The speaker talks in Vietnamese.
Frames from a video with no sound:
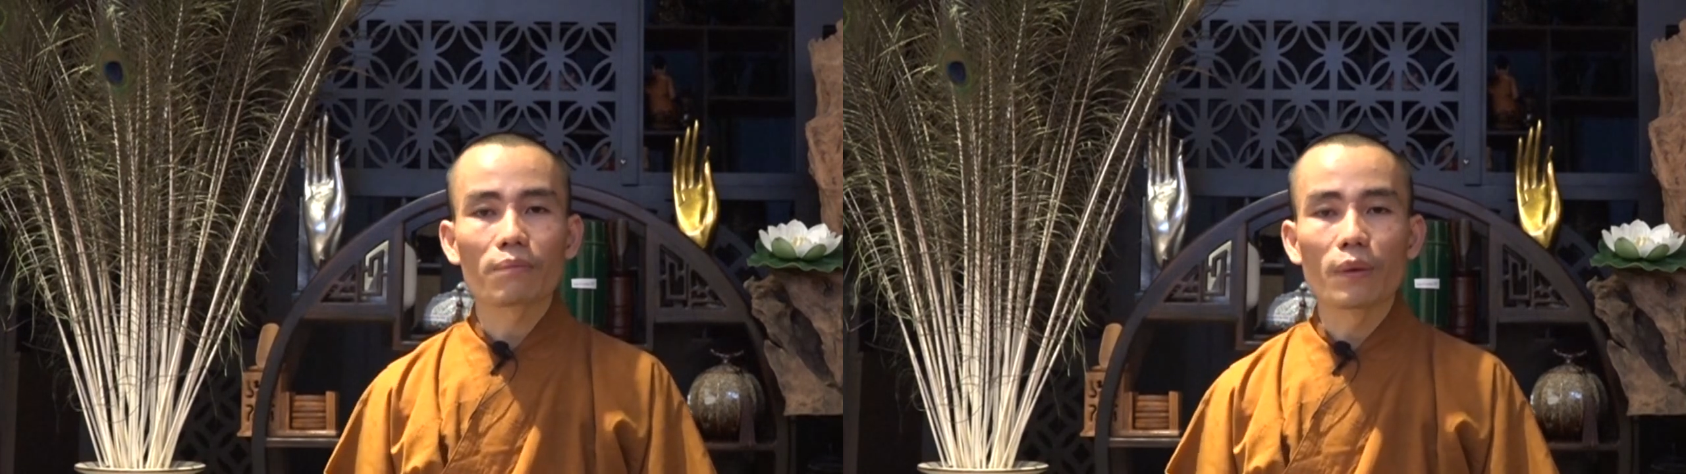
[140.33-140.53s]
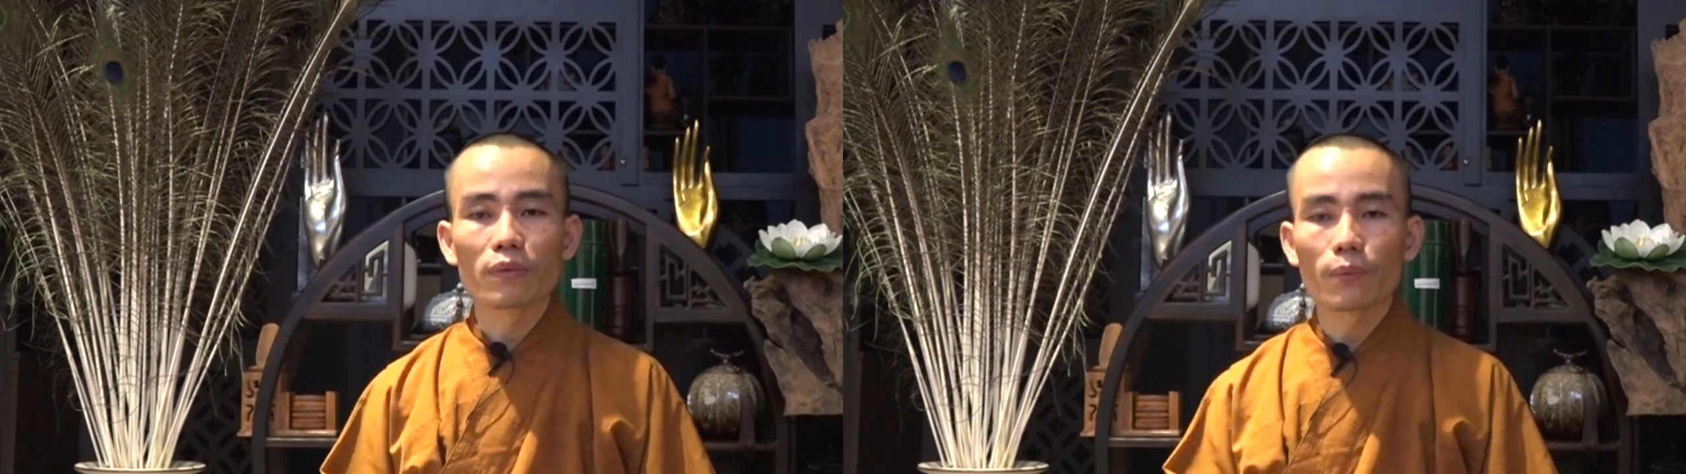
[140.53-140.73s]

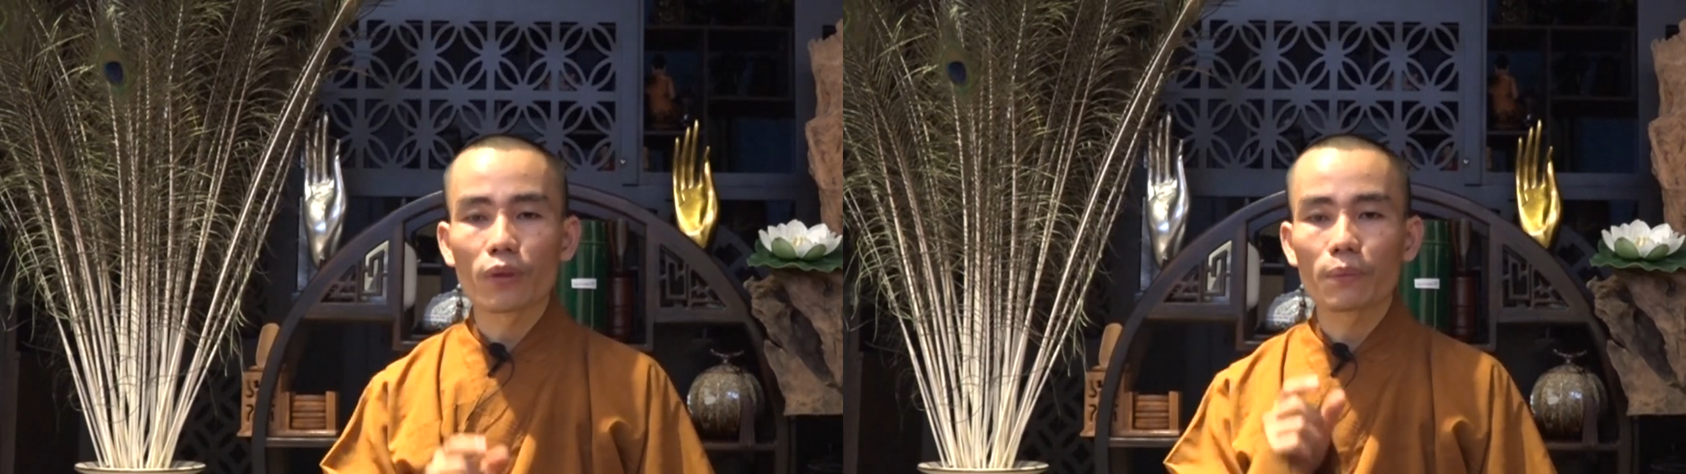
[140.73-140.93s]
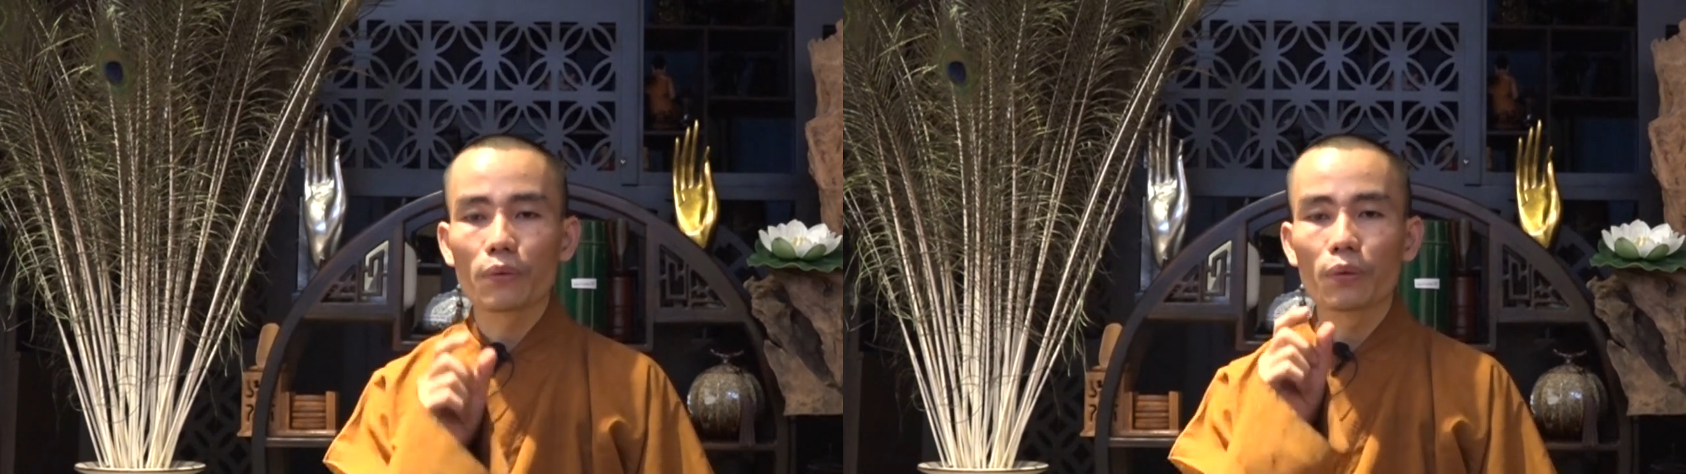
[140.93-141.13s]
bỗng có một
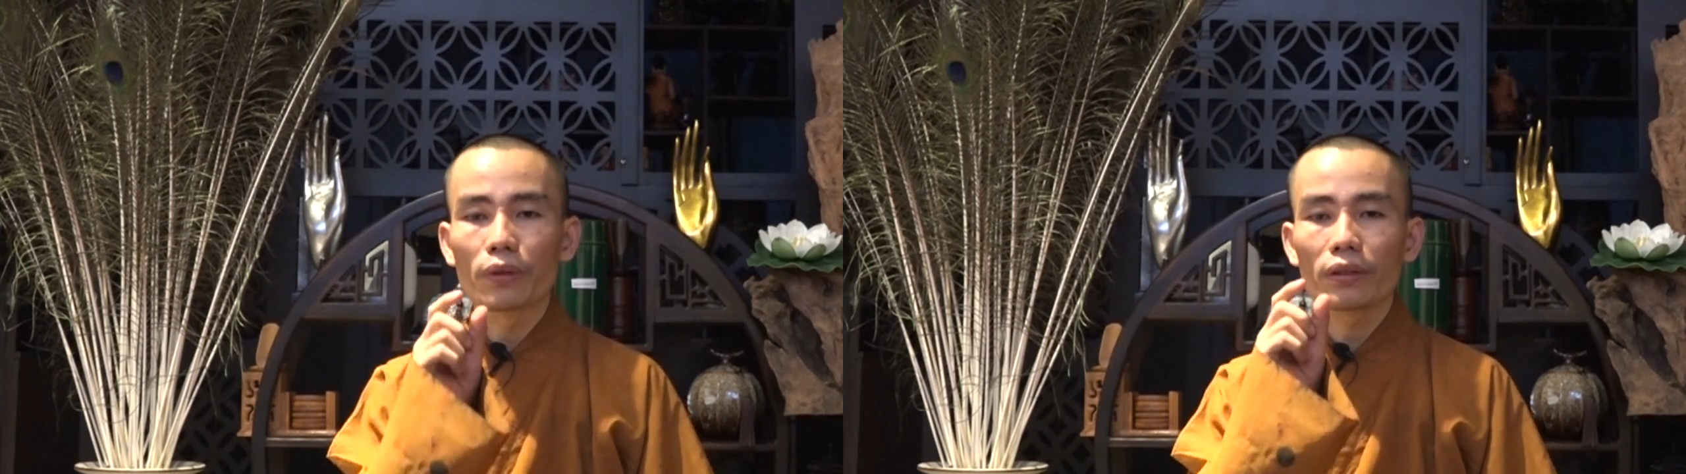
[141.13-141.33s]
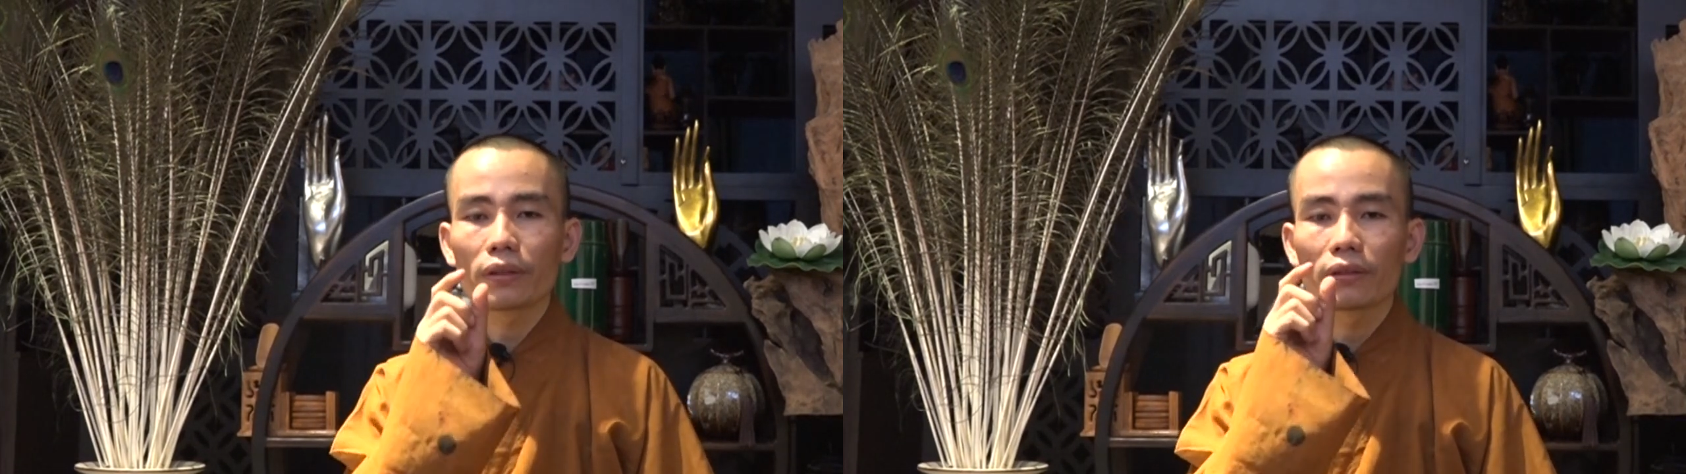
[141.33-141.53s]
cái
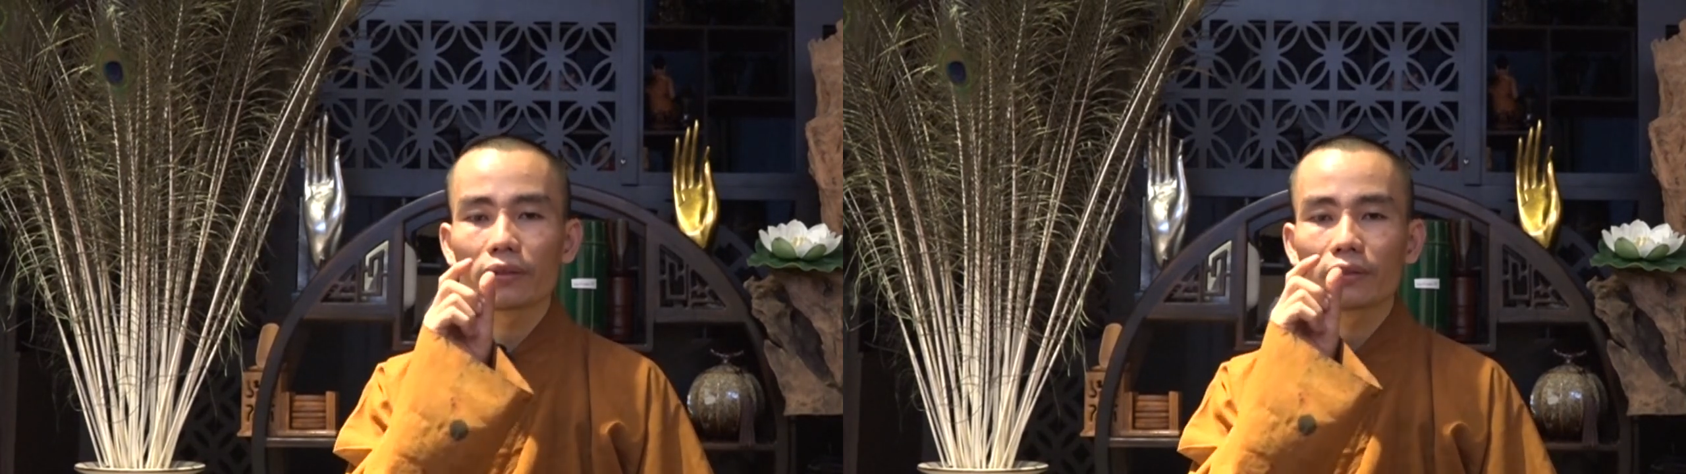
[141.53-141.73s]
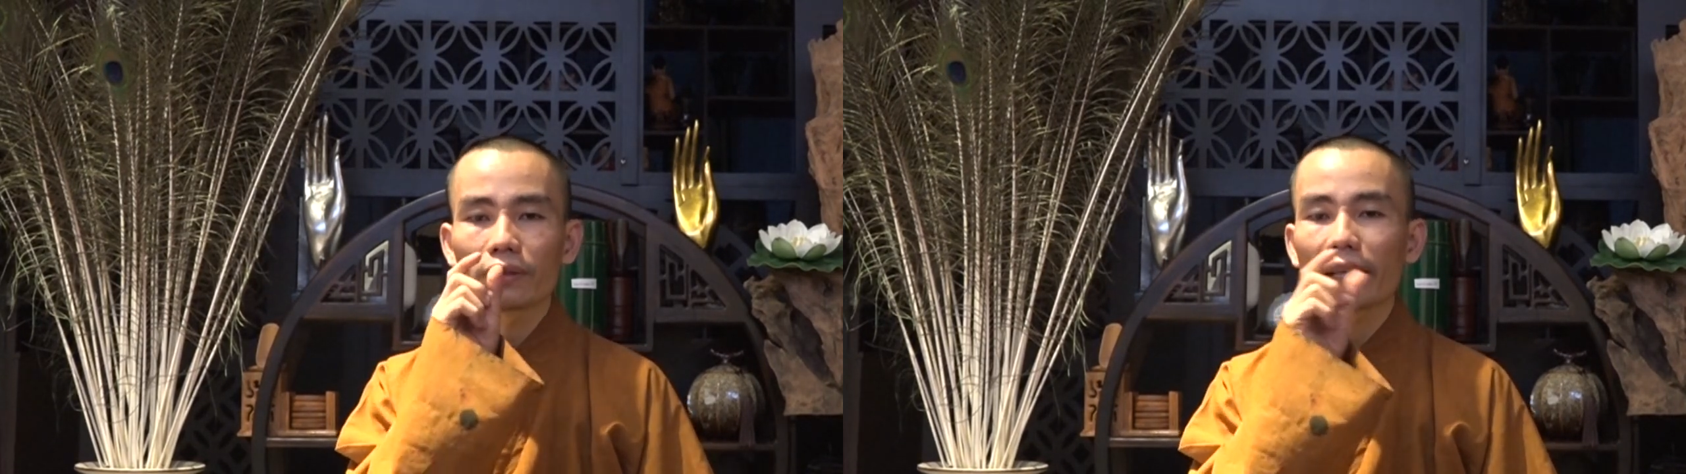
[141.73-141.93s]
mũi
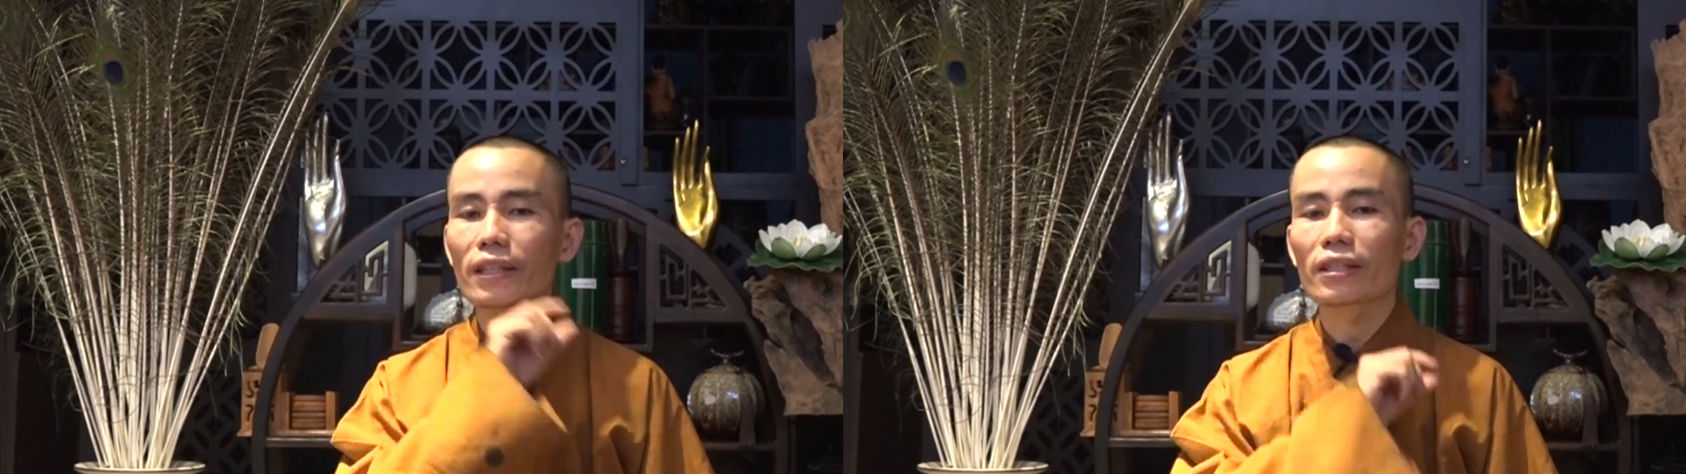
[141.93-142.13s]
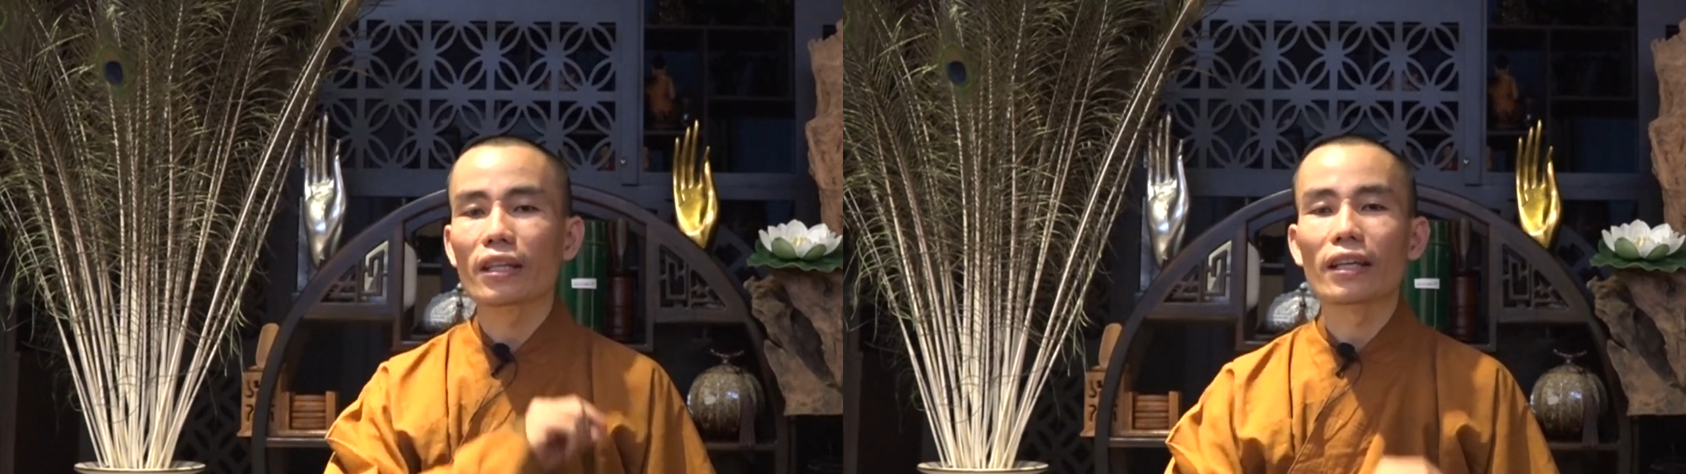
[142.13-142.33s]
đang
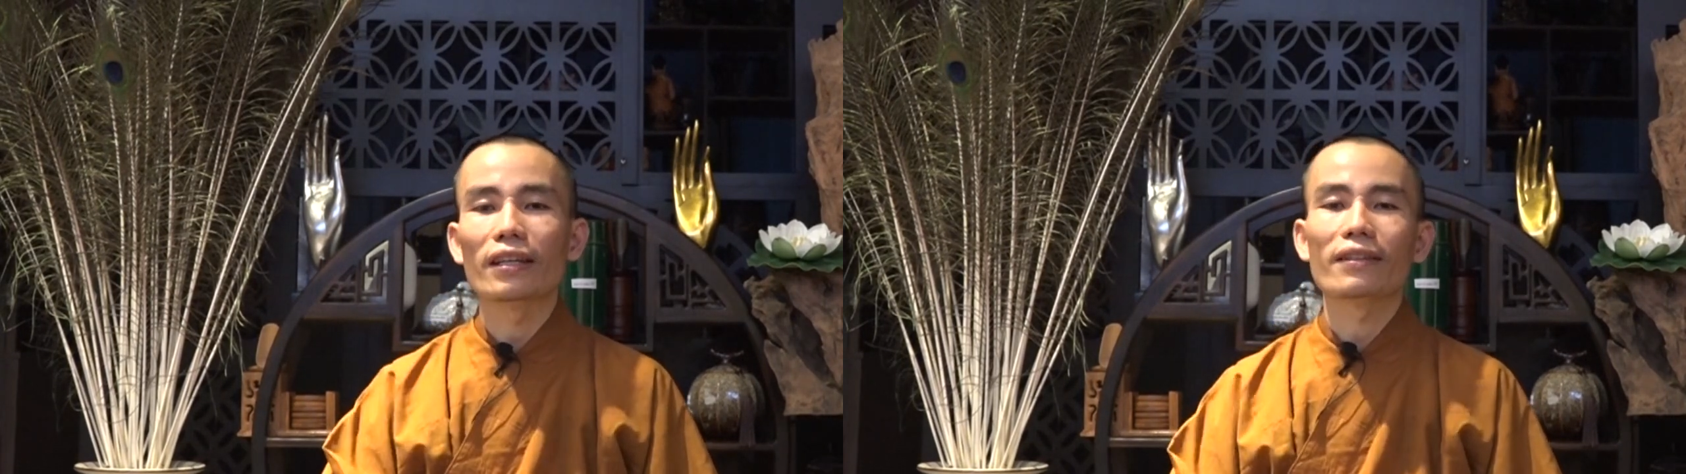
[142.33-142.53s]
xì.